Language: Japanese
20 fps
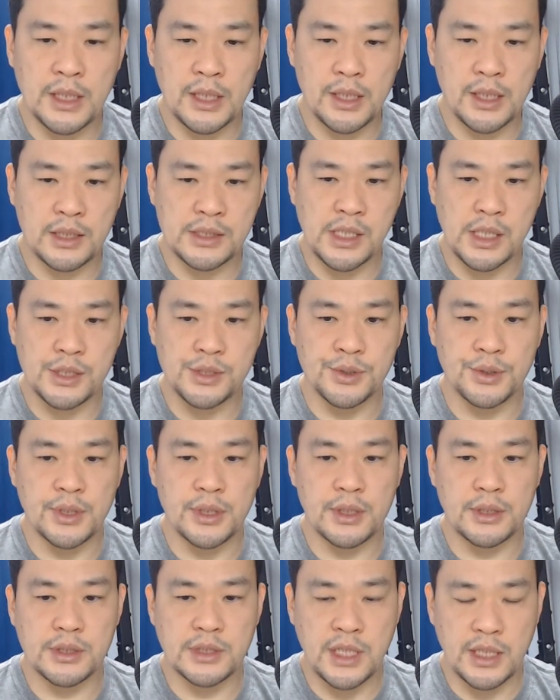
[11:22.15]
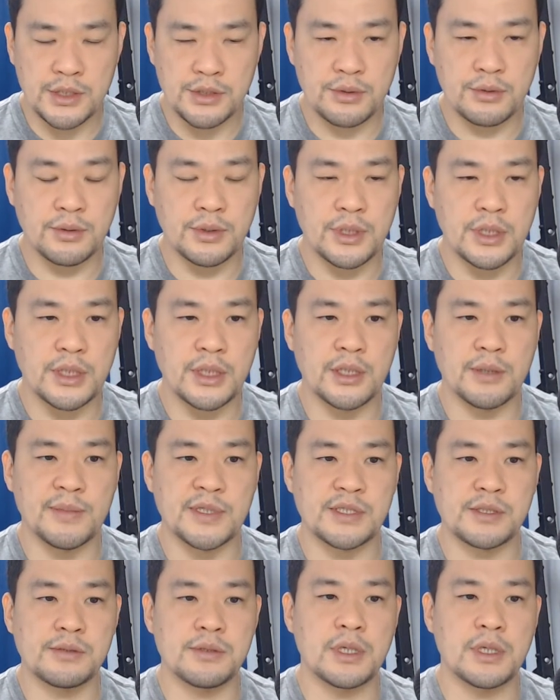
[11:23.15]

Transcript: 題が最初に、最初の方に出てきます。